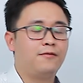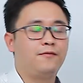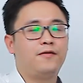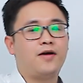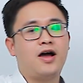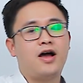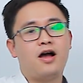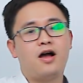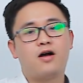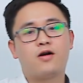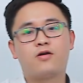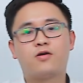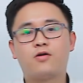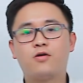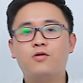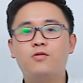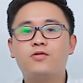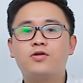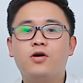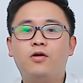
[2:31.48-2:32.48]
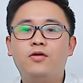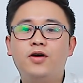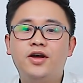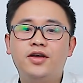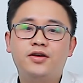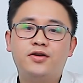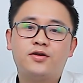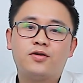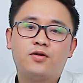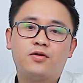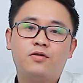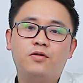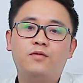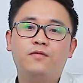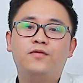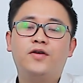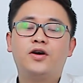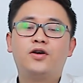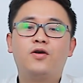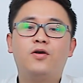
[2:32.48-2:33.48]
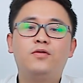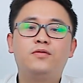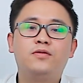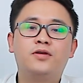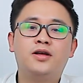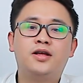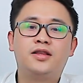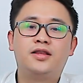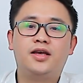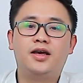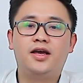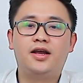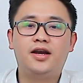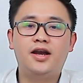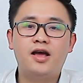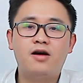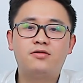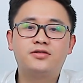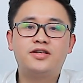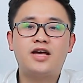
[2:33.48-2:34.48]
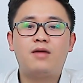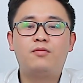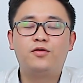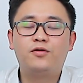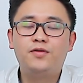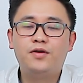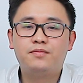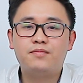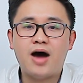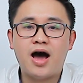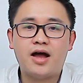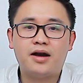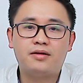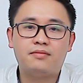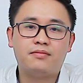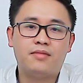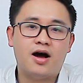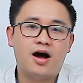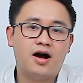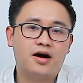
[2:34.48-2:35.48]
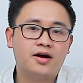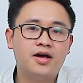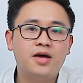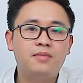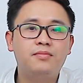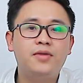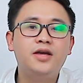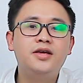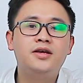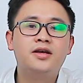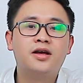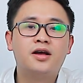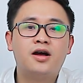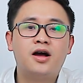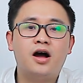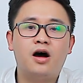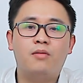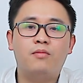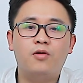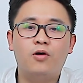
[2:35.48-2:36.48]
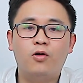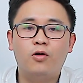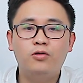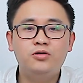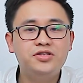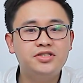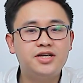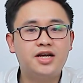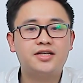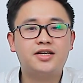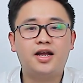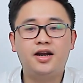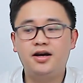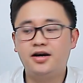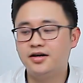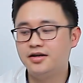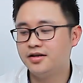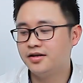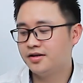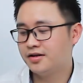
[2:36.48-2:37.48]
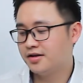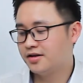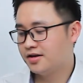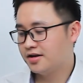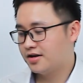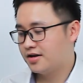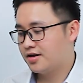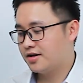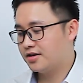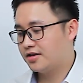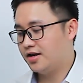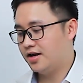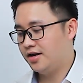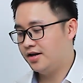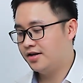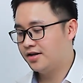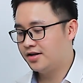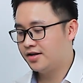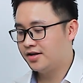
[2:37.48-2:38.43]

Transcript: Và cùng cấu hình, cùng phân khúc thì đeo ra một phiên bản mà gaming hầm hố chắc chắn hơn. Đây.